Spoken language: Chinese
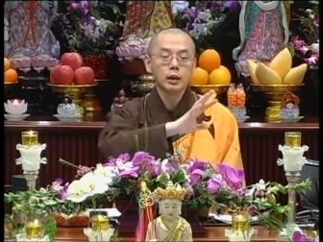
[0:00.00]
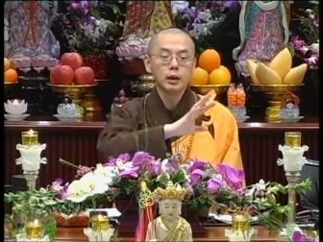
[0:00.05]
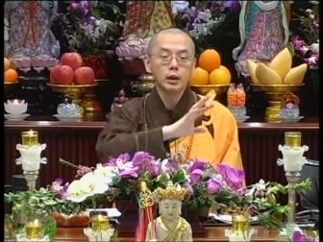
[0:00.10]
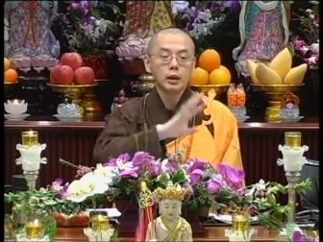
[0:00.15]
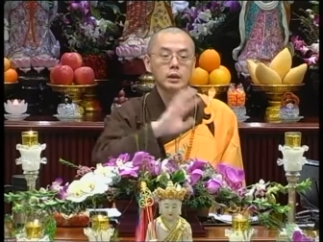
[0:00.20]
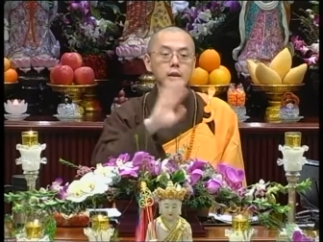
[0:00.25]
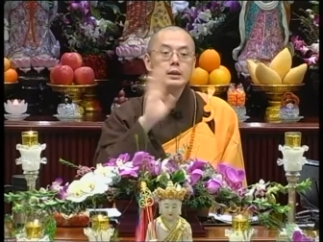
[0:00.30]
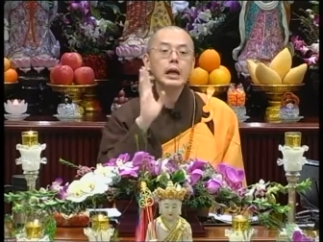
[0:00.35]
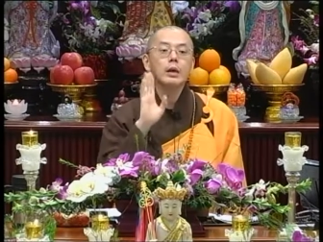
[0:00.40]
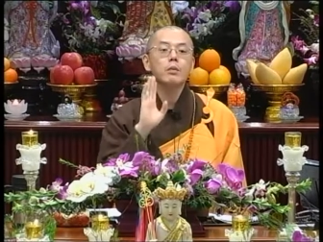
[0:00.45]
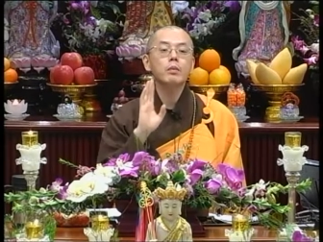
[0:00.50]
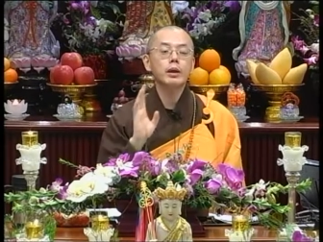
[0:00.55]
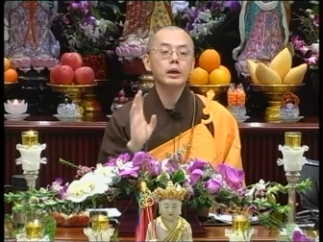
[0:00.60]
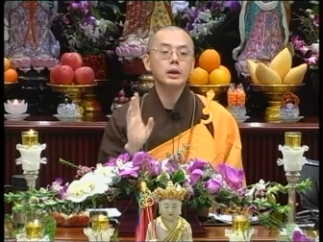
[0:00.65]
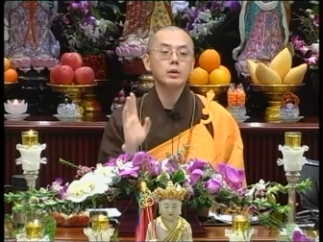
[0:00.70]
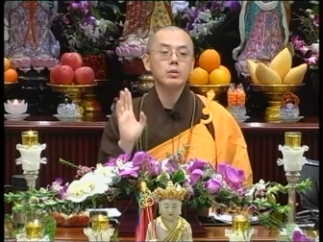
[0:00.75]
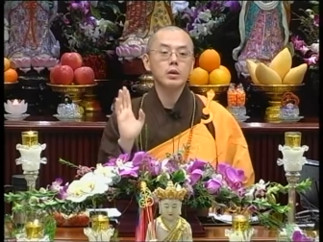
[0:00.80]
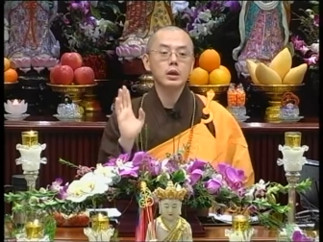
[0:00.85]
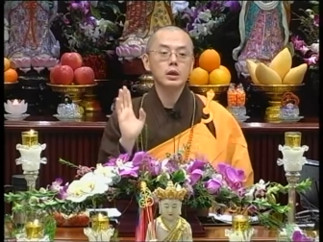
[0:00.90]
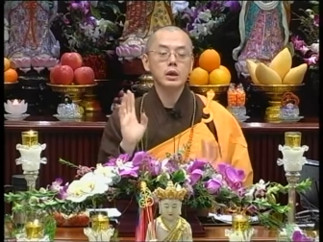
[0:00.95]
可是她唯
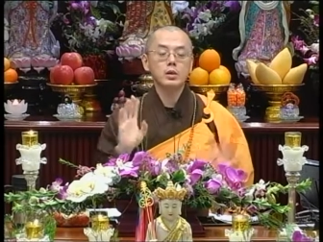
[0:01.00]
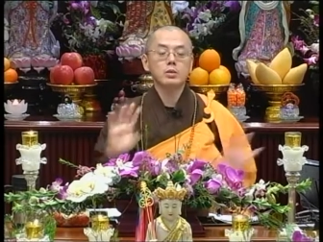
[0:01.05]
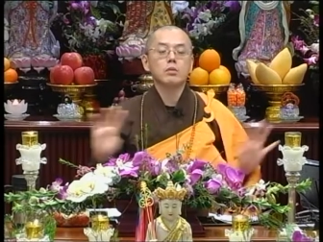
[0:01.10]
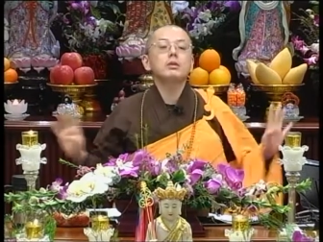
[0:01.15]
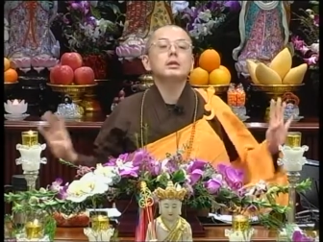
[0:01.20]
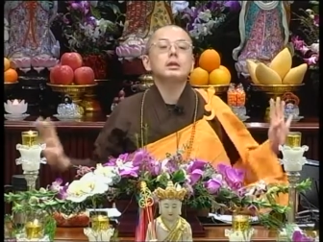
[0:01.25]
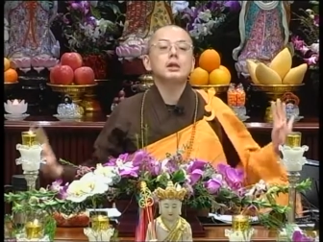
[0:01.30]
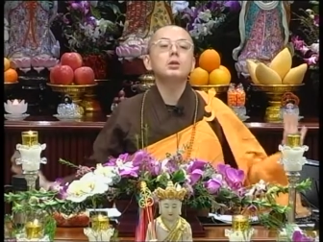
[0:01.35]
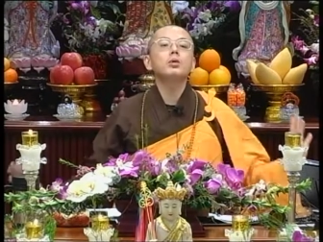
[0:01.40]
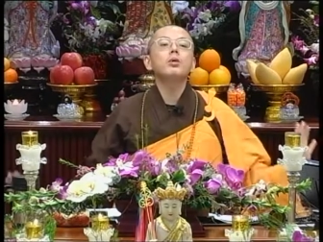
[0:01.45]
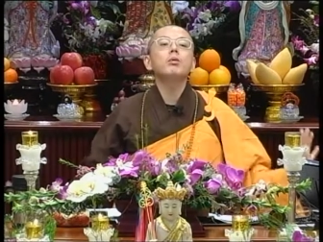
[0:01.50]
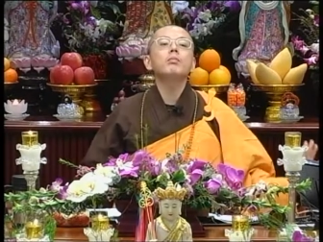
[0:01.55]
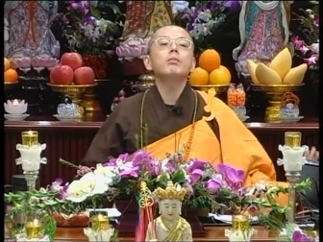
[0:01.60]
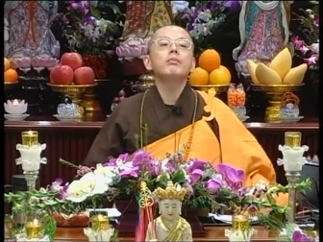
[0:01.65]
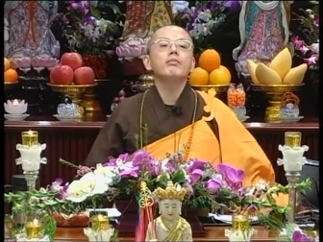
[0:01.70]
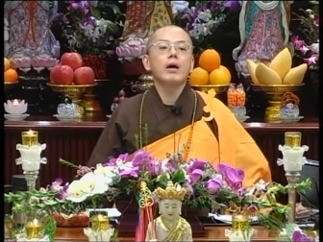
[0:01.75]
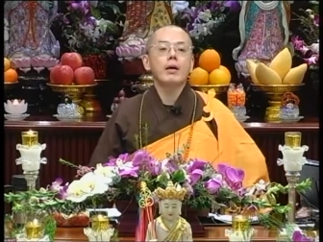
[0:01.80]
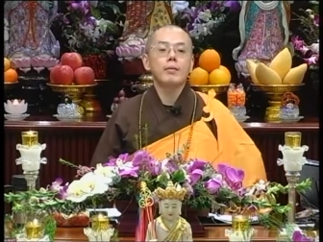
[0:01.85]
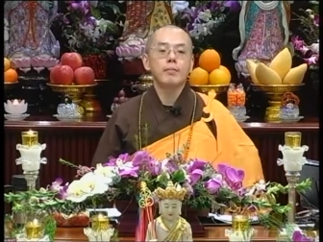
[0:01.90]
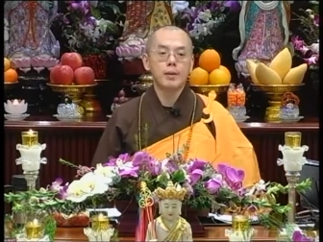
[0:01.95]
一缺点就行动不
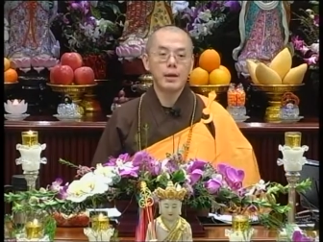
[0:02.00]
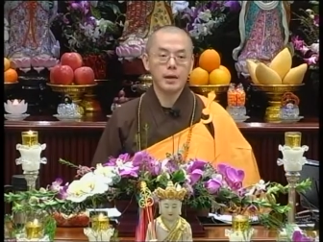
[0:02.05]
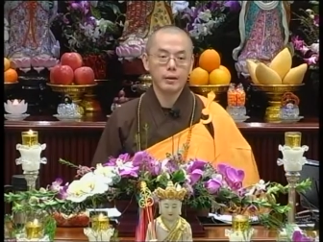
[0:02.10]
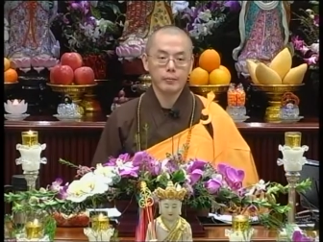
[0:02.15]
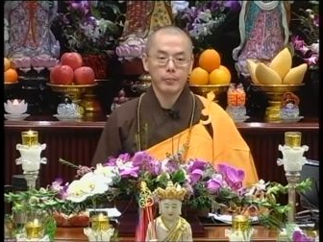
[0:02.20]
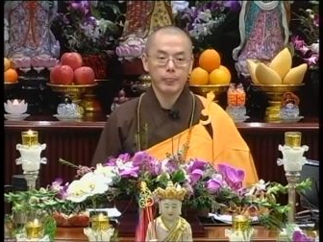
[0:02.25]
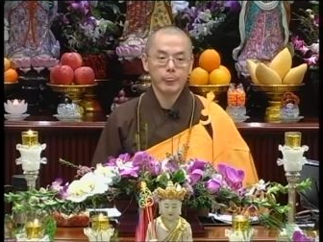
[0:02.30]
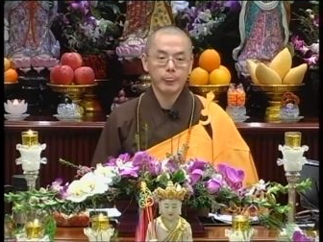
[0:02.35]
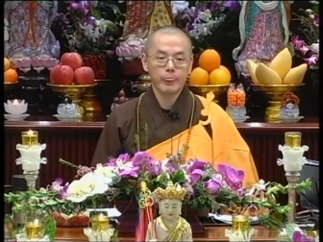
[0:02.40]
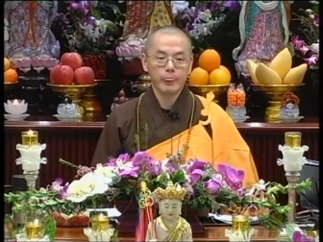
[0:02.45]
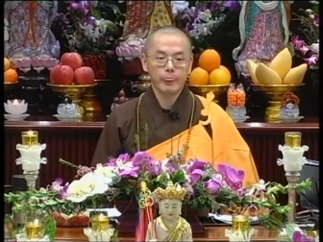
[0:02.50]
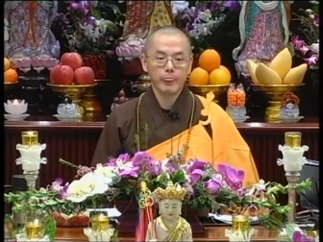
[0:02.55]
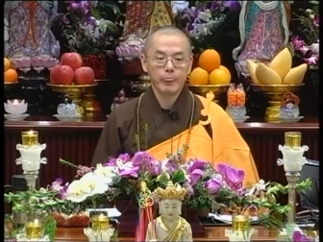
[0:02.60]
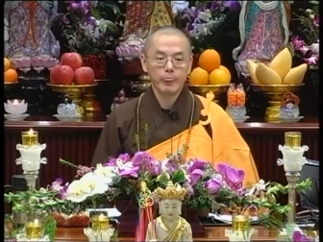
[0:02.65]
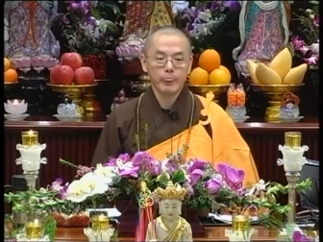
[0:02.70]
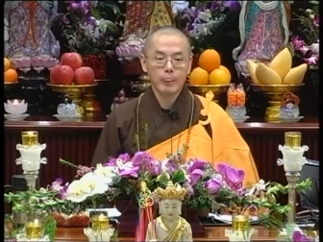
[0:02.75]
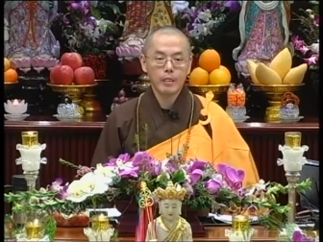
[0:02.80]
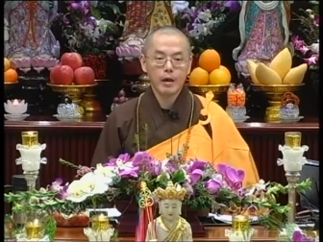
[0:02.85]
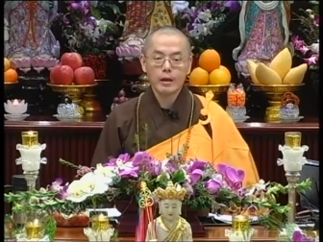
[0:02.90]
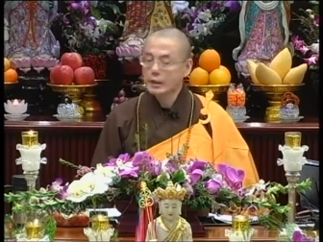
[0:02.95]
方便，
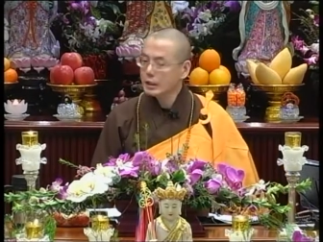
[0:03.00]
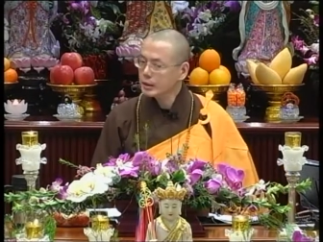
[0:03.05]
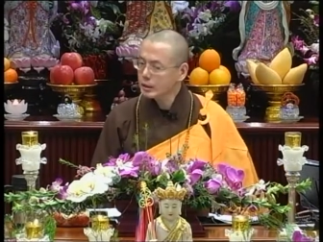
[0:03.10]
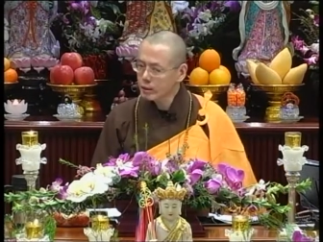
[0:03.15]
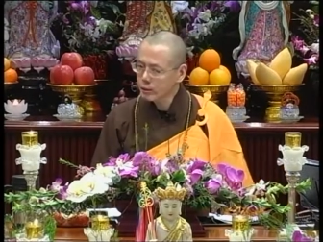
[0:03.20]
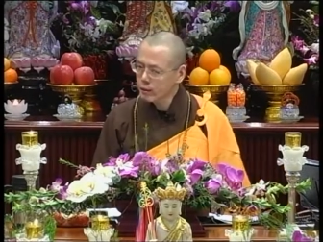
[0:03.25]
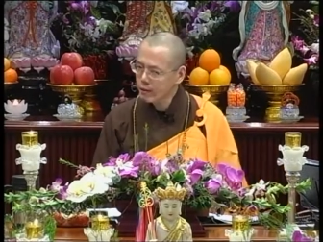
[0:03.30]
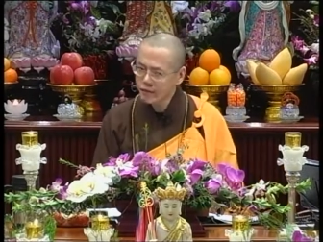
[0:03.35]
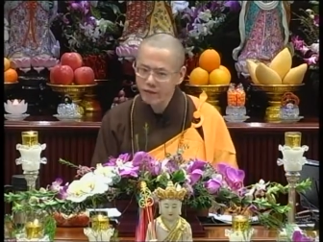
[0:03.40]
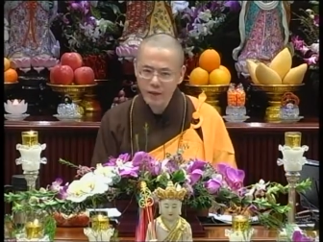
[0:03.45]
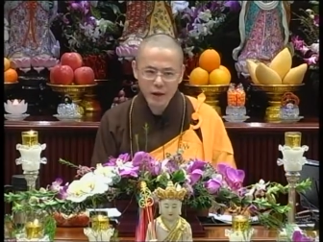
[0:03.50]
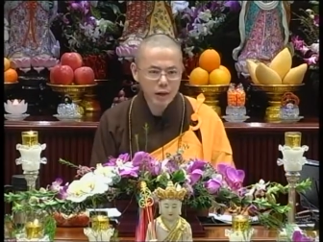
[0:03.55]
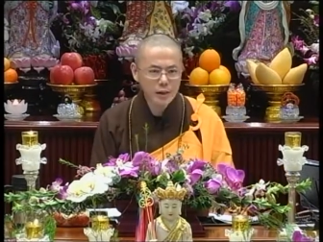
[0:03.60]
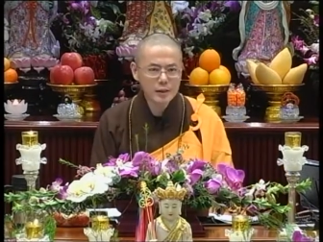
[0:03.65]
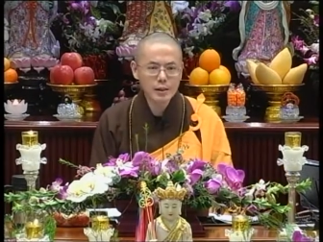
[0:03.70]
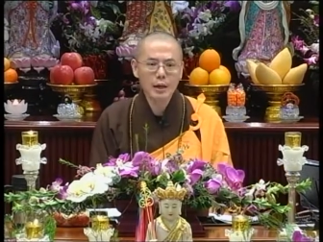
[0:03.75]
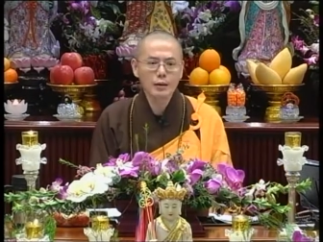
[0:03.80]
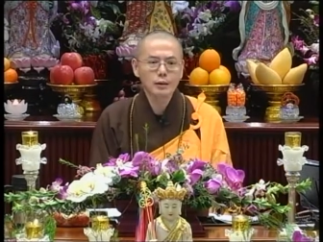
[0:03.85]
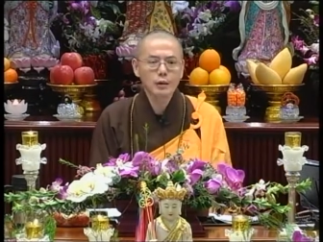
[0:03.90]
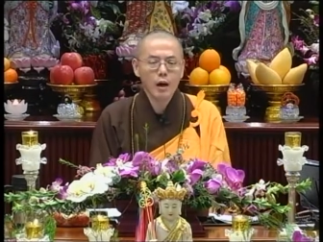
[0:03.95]
她人缘非
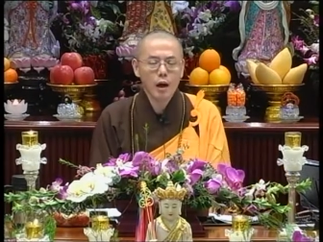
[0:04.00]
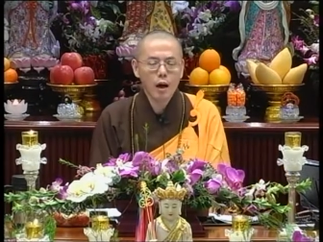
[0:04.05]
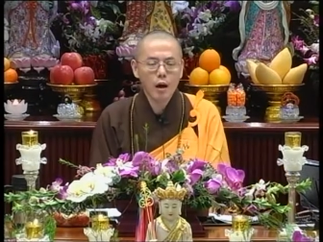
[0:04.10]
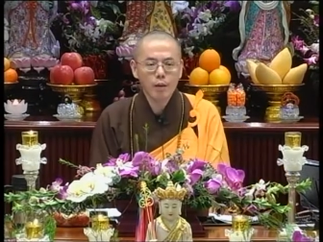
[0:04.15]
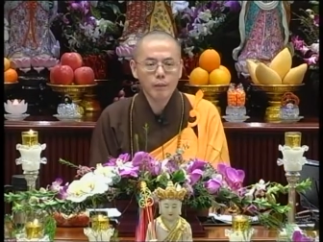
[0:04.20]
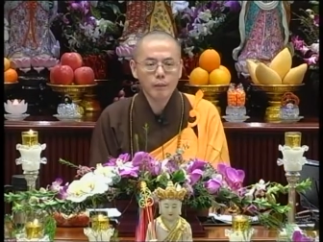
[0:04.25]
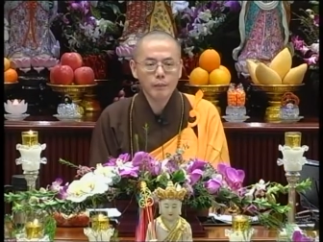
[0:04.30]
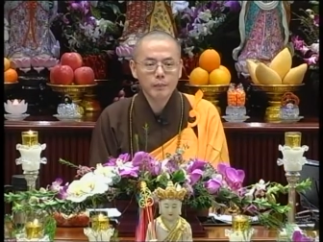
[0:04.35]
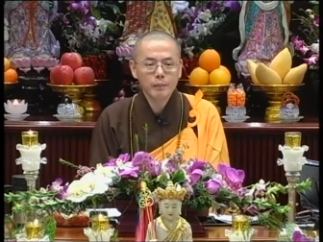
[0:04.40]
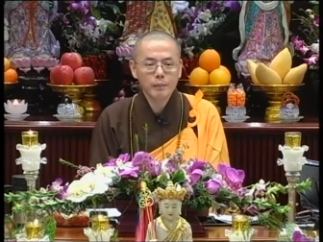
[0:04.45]
常的好。